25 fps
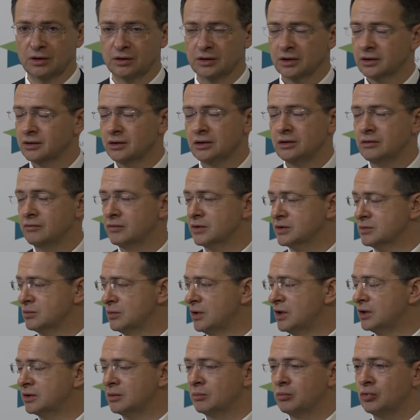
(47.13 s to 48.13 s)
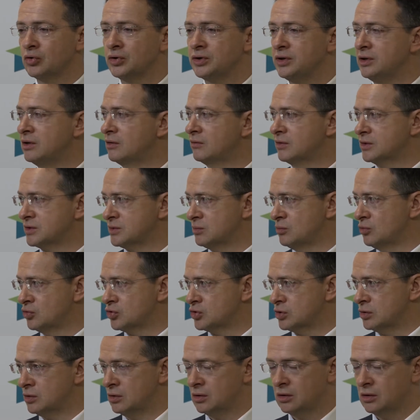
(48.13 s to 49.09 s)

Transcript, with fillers: Это, не это будет невозможно.